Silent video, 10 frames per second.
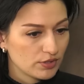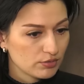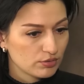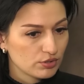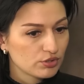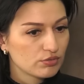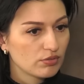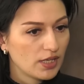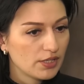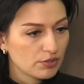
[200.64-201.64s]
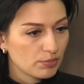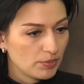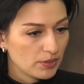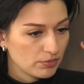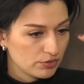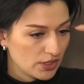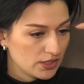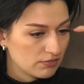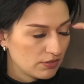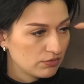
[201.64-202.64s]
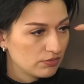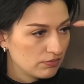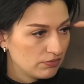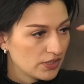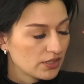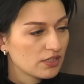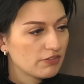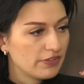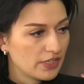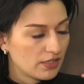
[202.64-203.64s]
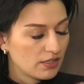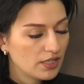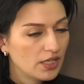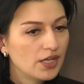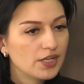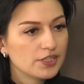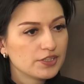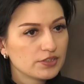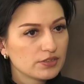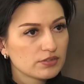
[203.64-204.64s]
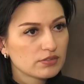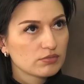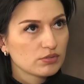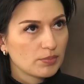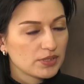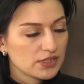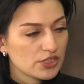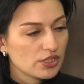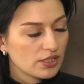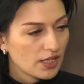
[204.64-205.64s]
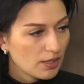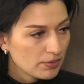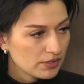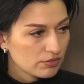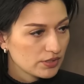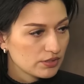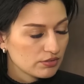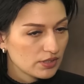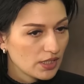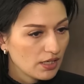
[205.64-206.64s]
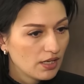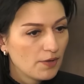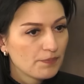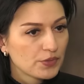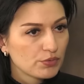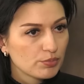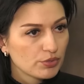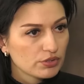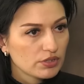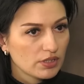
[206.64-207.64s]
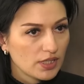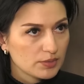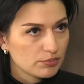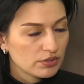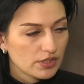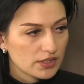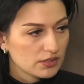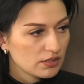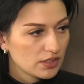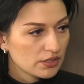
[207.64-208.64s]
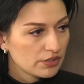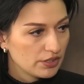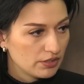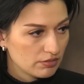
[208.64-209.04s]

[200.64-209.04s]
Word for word: у вас кусочек угля, и он попал, получается, во верхнее веко. И, ну, нам назначили капли туда-сюда. У ребенка глаз нас был красный дня три.